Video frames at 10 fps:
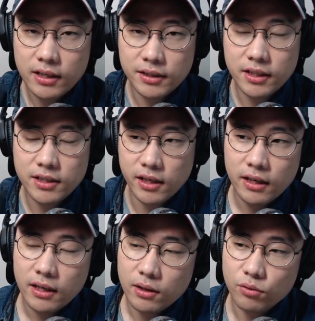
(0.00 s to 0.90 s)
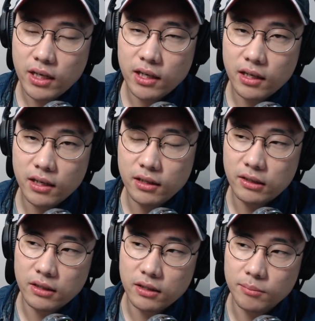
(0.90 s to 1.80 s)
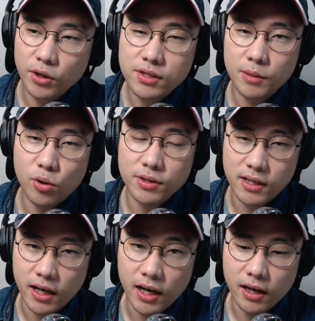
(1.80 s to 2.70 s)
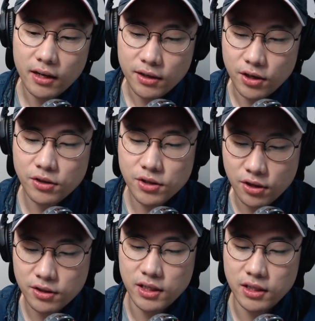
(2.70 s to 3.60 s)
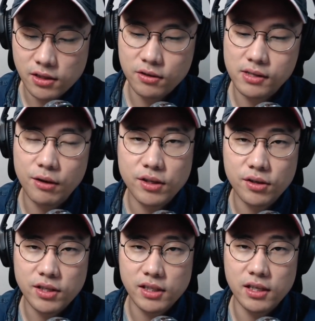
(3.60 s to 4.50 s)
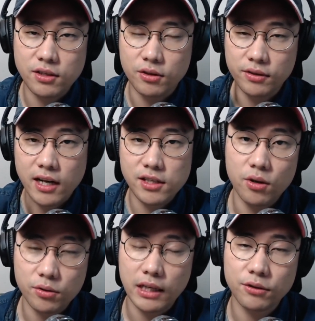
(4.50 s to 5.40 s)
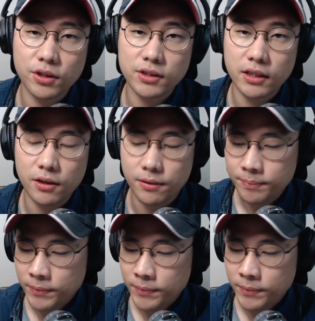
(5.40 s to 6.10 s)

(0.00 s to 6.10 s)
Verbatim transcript: 근데 이제 우리가 어, 먼슬리 포커스가 영적, 지적, 사회적, 신체적 네 가지 영역으로 나눠져 있잖아요.